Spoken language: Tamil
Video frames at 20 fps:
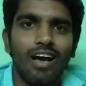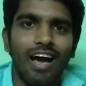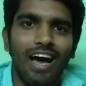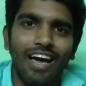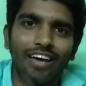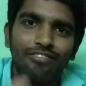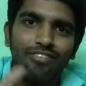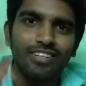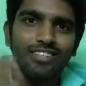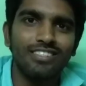
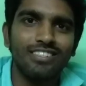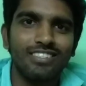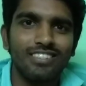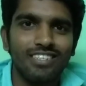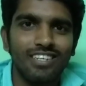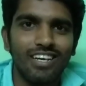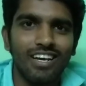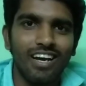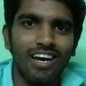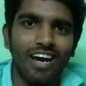ஹாய் ஃப்ரெண்ட்ஸ்
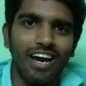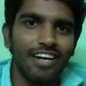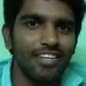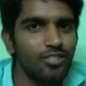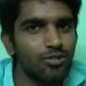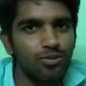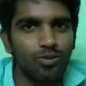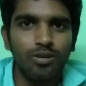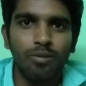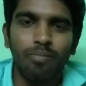அடிச்சு
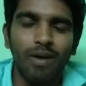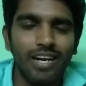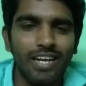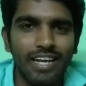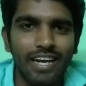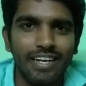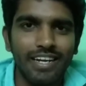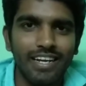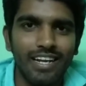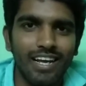தூக்க பாட்டு
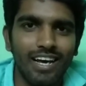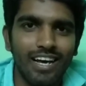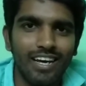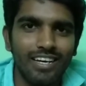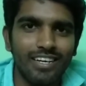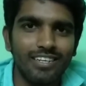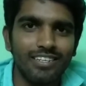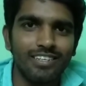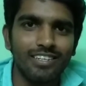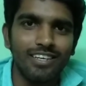கேட்டீங்களா
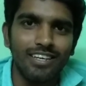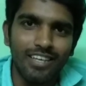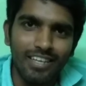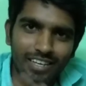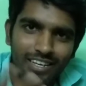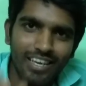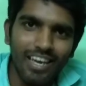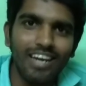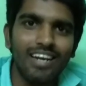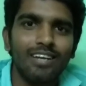
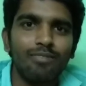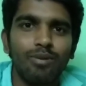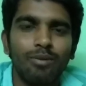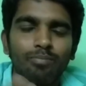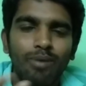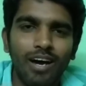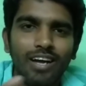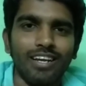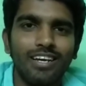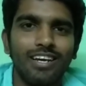கேட்கலாம் போய்
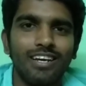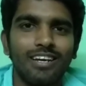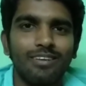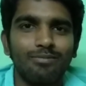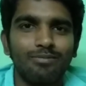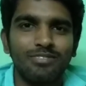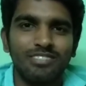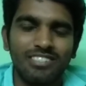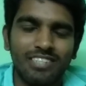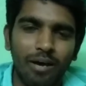பாருங்க
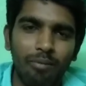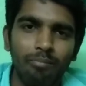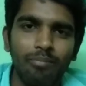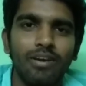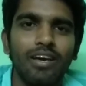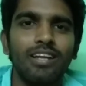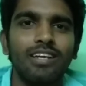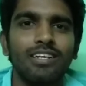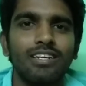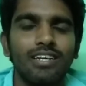
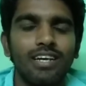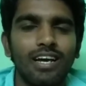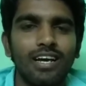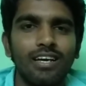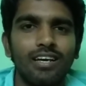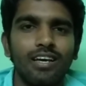செம்மையா இருக்குங்க